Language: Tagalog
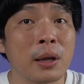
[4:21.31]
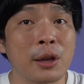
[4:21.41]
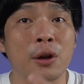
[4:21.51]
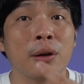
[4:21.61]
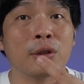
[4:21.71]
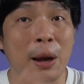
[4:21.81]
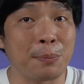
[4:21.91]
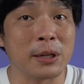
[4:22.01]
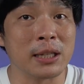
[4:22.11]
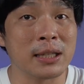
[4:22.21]
yung drop
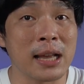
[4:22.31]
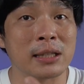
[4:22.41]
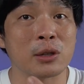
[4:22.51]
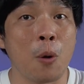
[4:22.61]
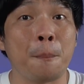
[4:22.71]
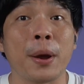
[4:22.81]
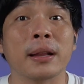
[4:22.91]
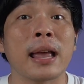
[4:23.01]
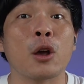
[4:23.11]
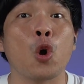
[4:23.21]
resistance compared
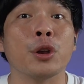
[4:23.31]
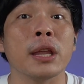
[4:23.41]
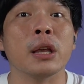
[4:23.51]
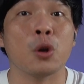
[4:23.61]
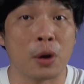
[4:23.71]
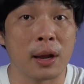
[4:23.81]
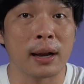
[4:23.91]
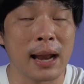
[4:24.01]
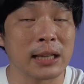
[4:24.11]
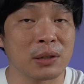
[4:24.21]
kay Corning Gorilla
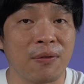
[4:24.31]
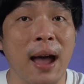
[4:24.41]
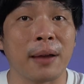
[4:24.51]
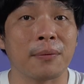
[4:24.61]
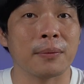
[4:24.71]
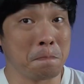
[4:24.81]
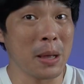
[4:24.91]
Glass 5.